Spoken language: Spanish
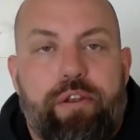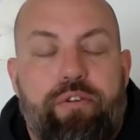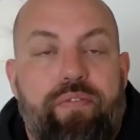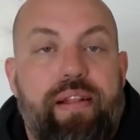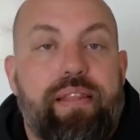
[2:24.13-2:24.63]
nos
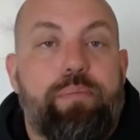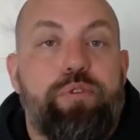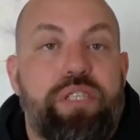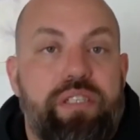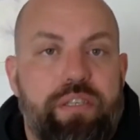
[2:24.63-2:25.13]
falta
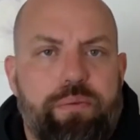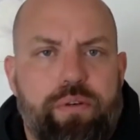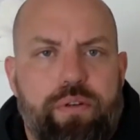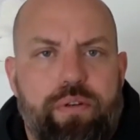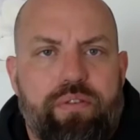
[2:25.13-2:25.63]

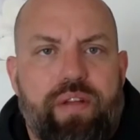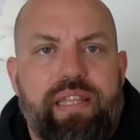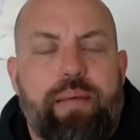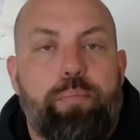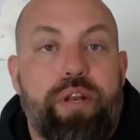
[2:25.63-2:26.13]
muchísimo, nos
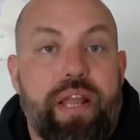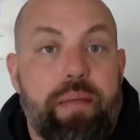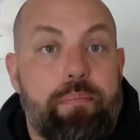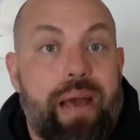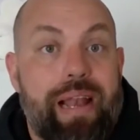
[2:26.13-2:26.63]
falta poner
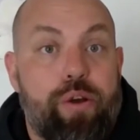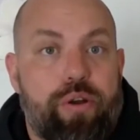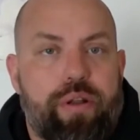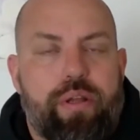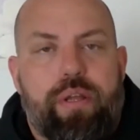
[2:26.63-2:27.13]
en valor